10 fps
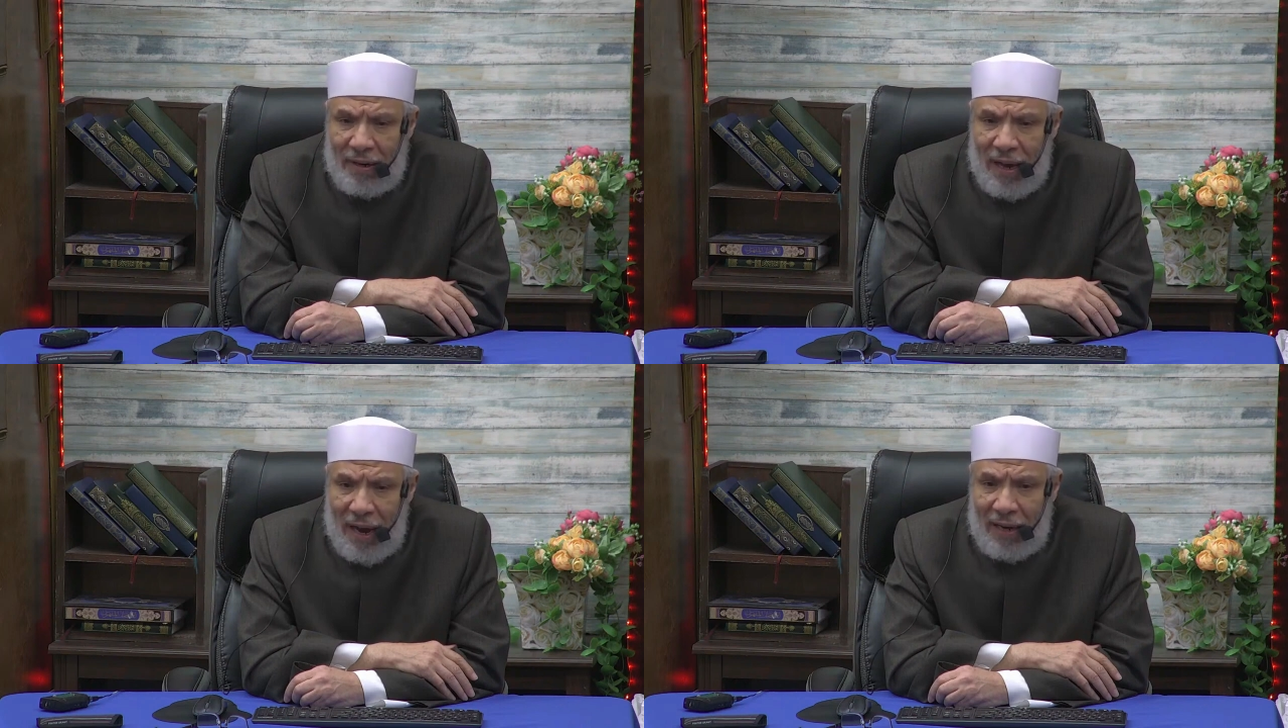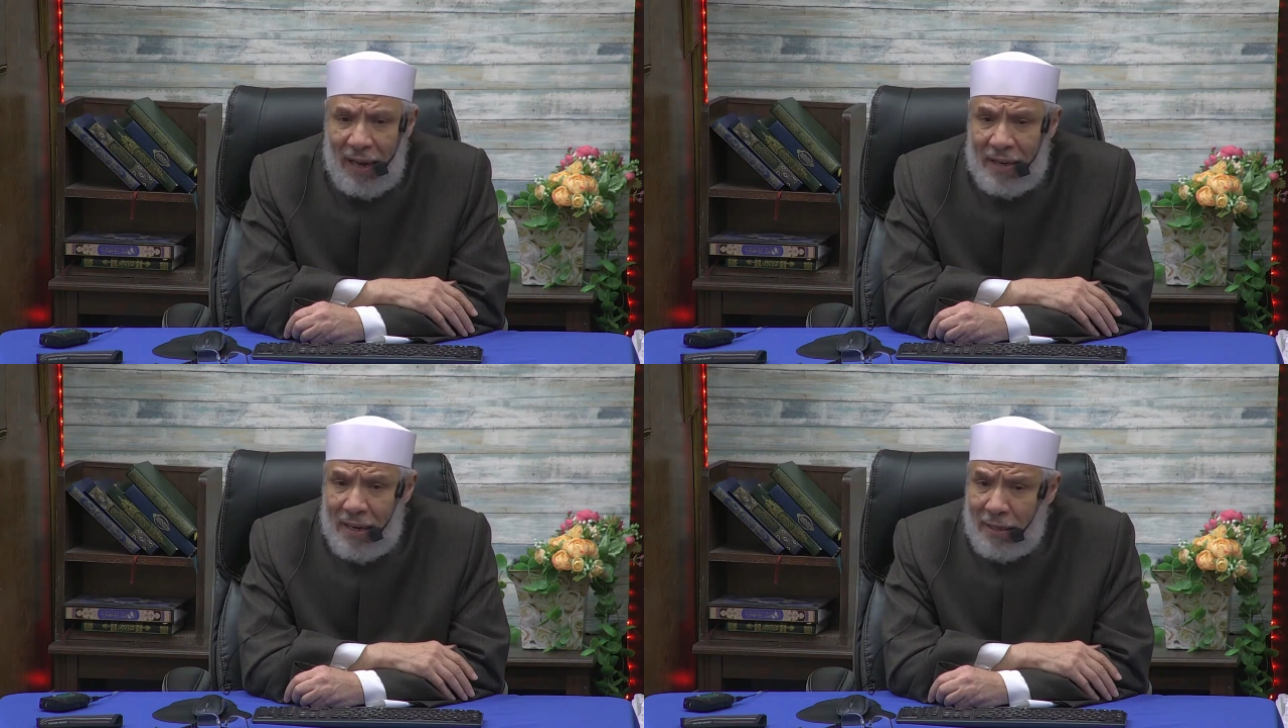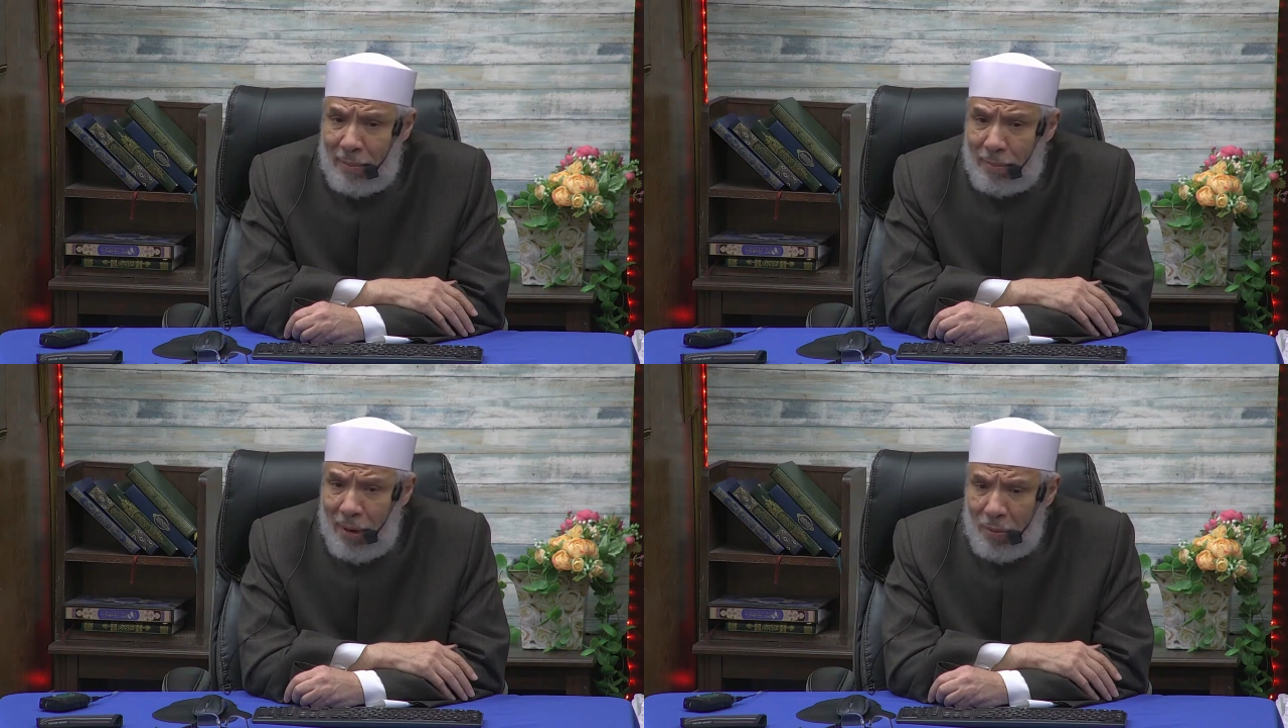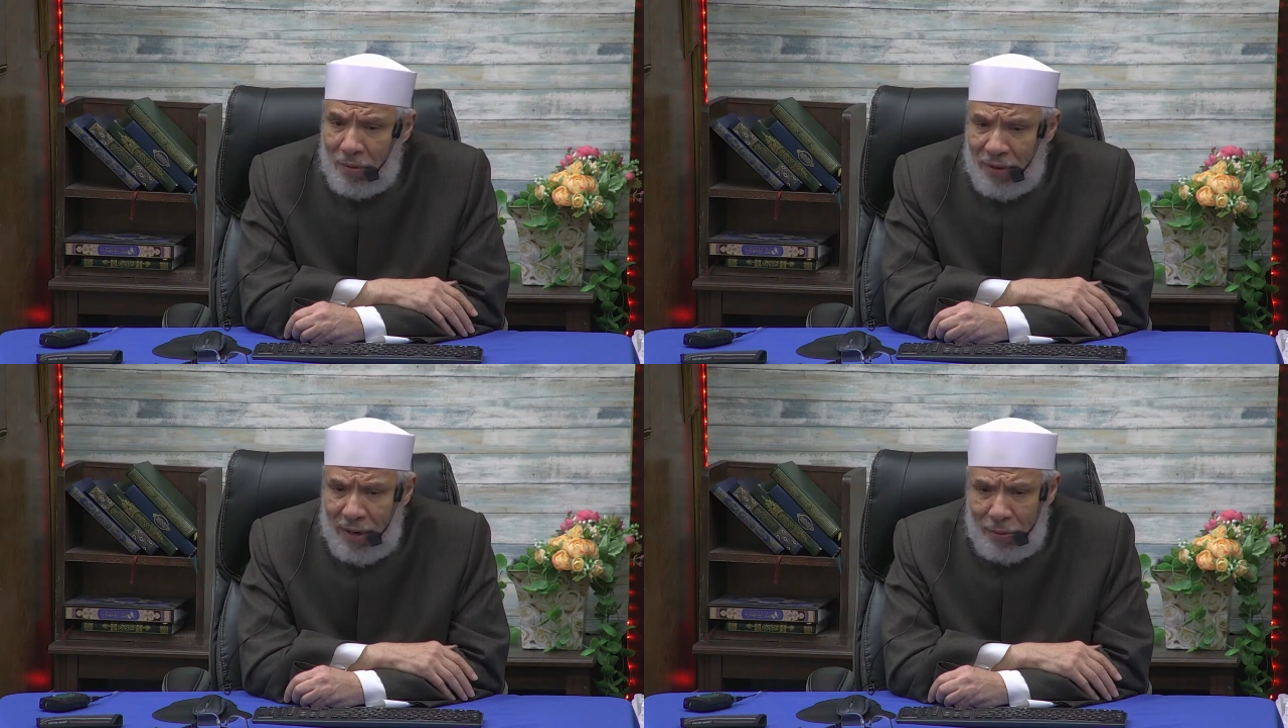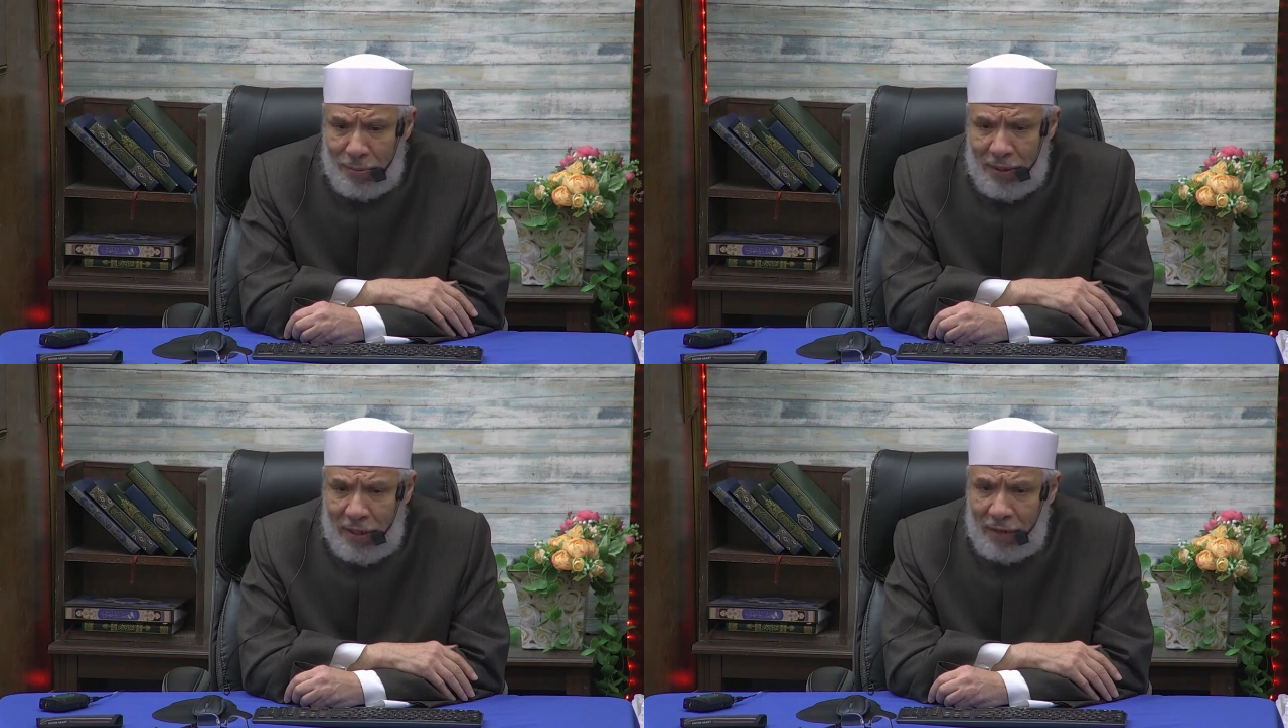على أن يتم الوفاء
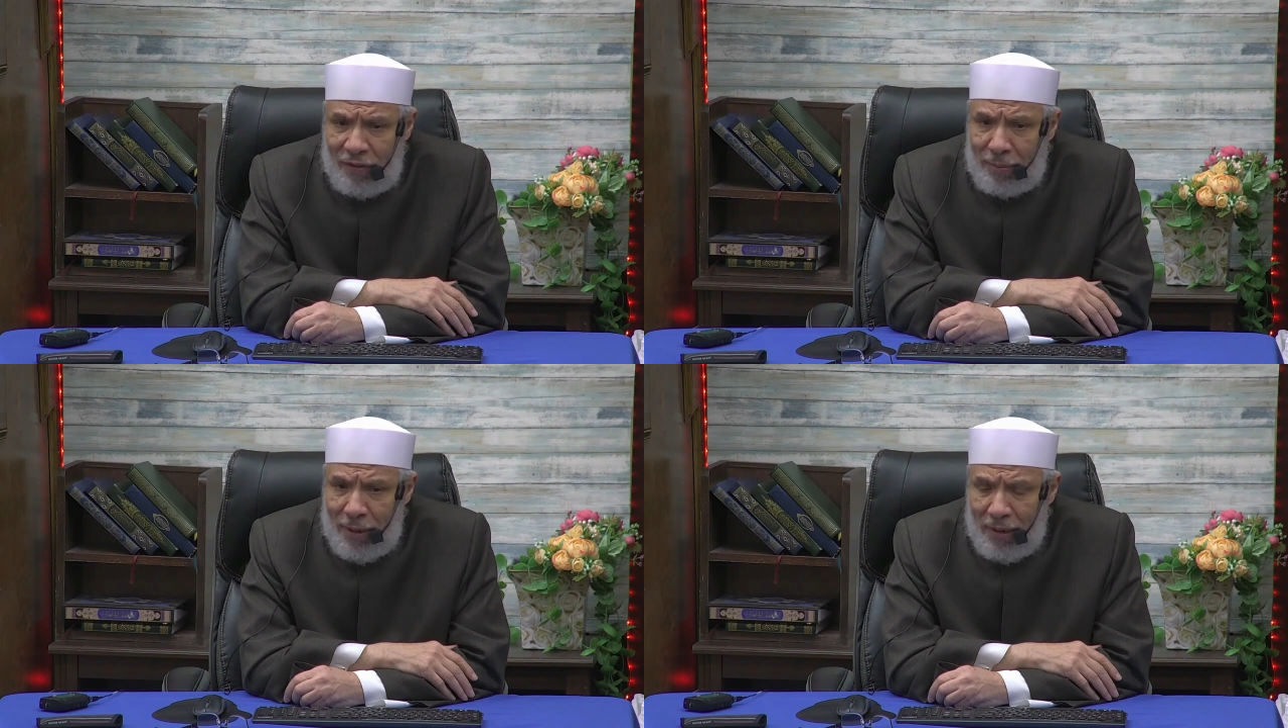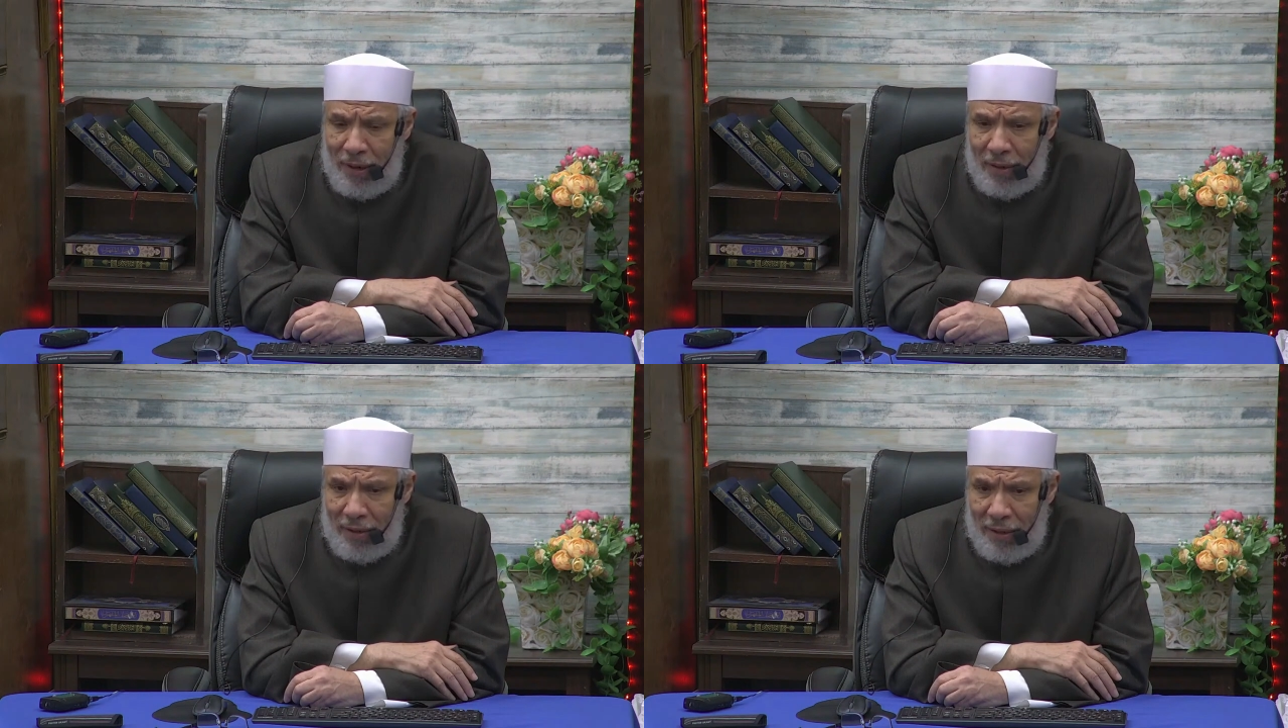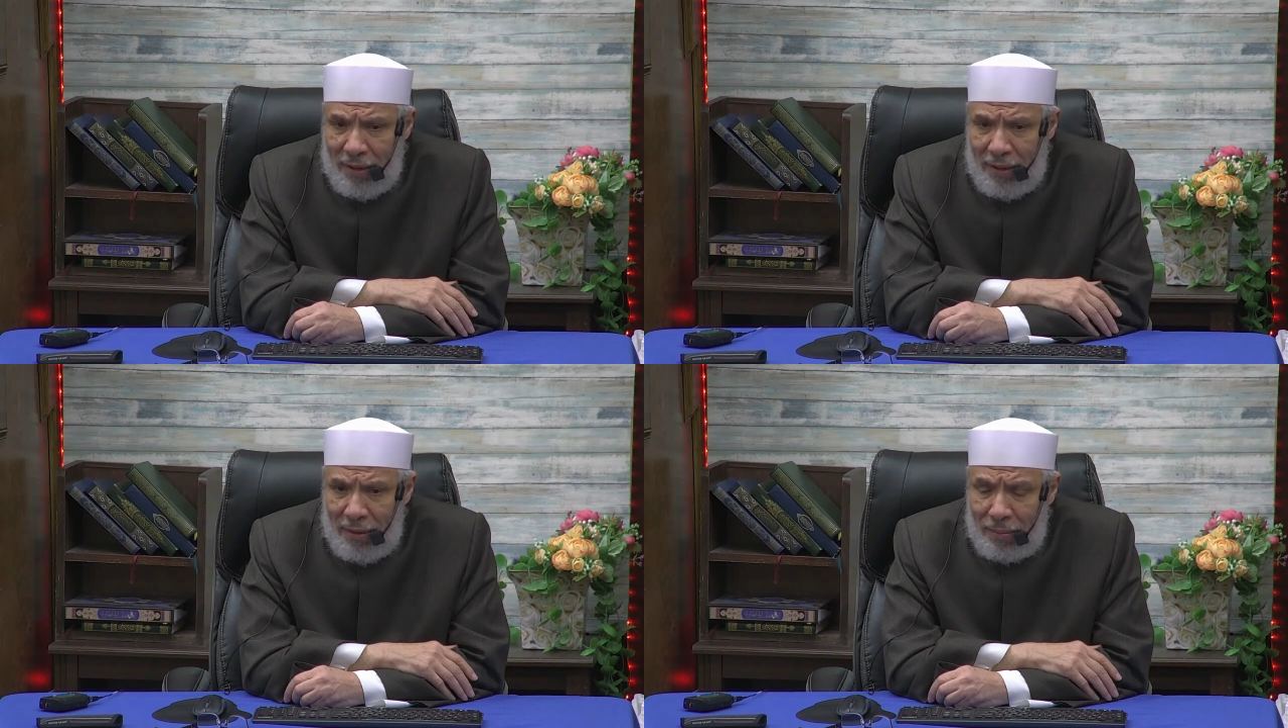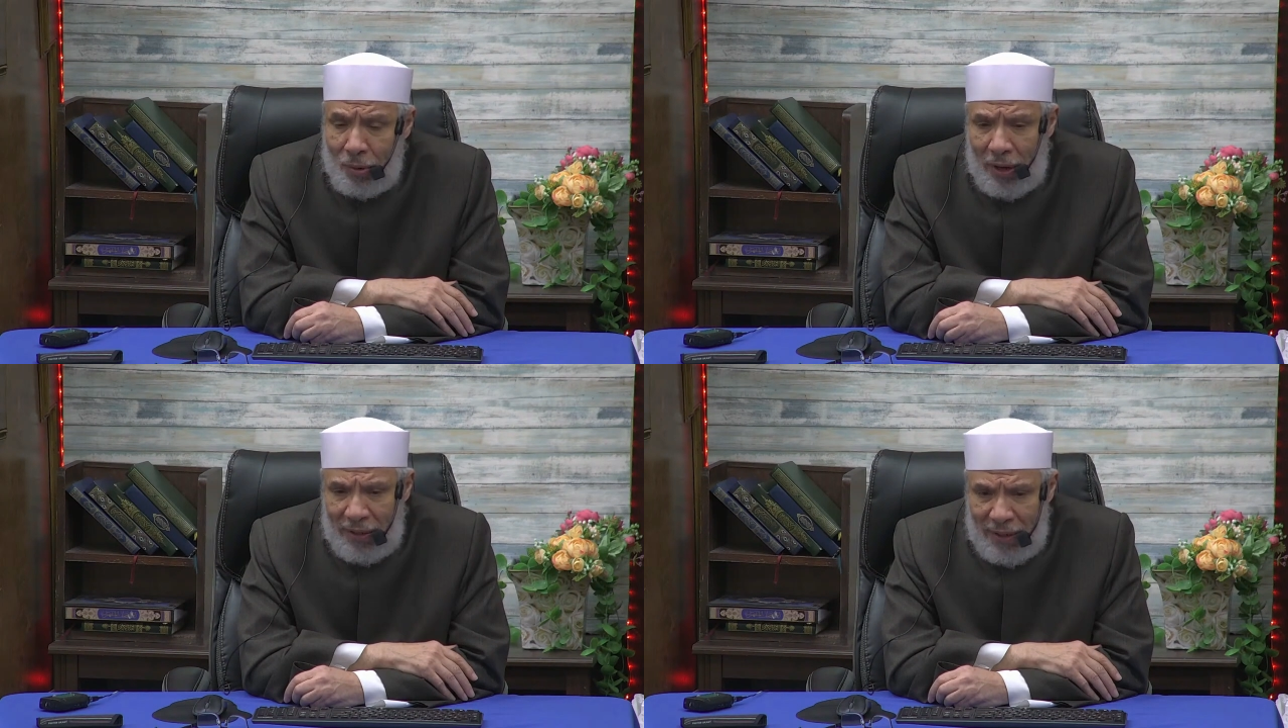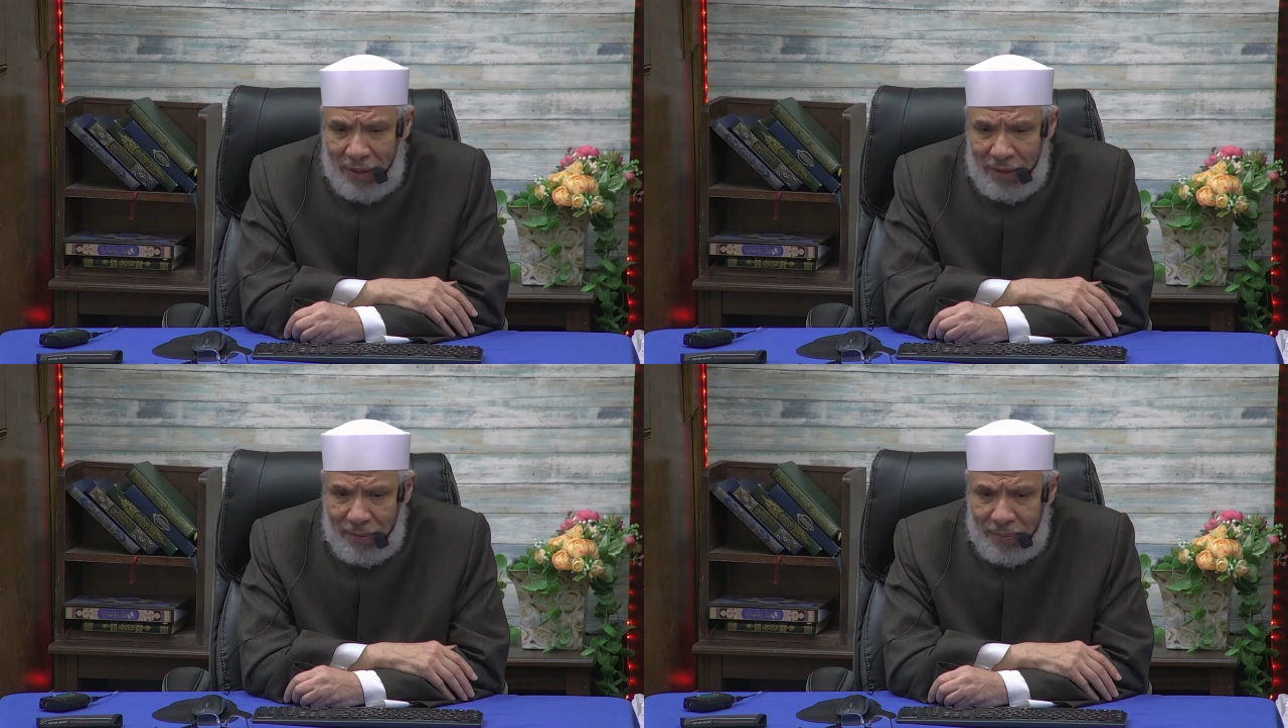به في ميقات
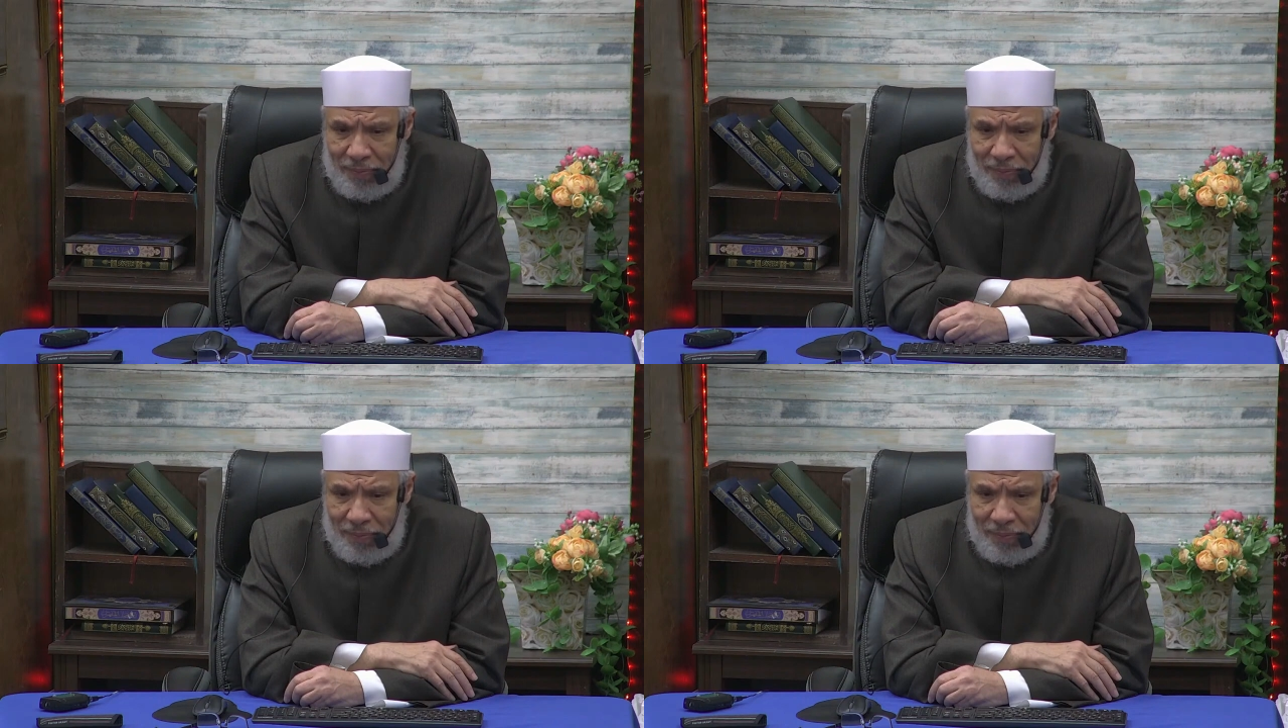معين